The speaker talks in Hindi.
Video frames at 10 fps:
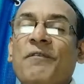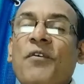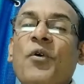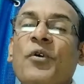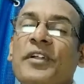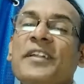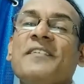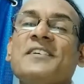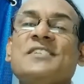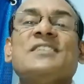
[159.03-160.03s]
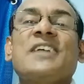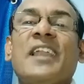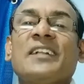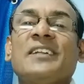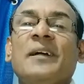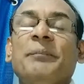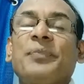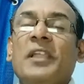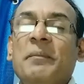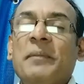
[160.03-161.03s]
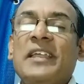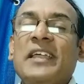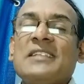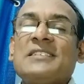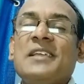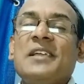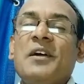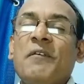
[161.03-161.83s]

वो नर्वसनेस कहलाता है मेरे ख्याल से